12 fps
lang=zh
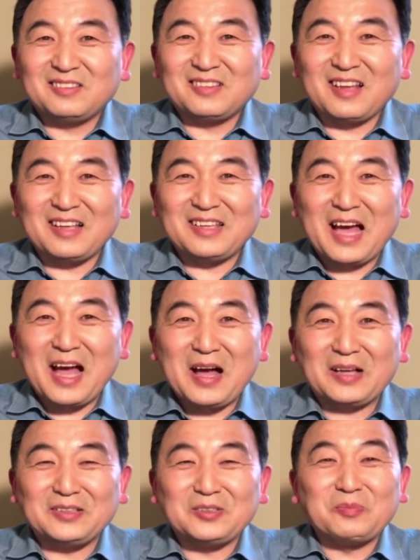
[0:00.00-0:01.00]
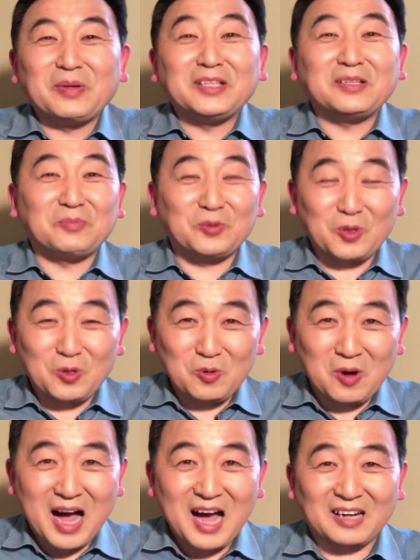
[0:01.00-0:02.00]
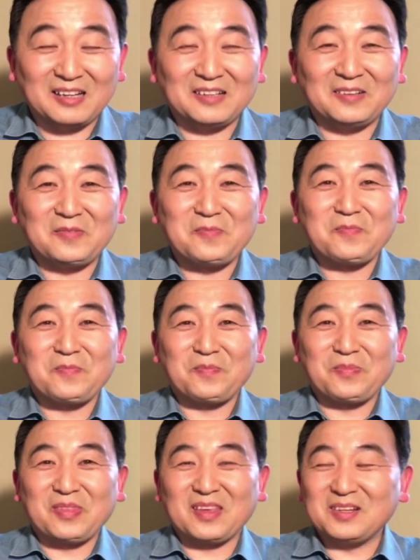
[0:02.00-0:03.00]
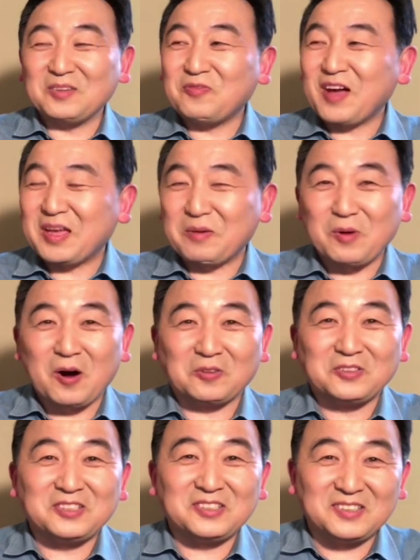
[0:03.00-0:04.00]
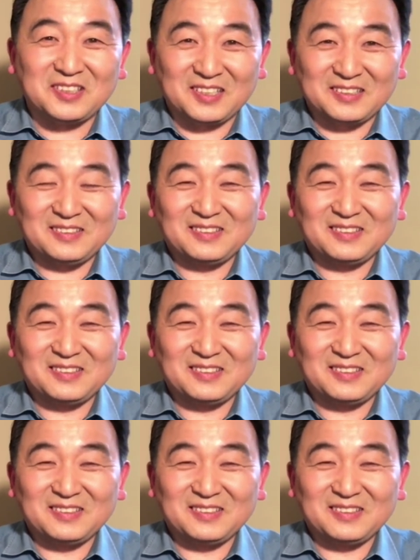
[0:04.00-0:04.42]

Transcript: 大家就没那么多话了，这饭也不好吃了。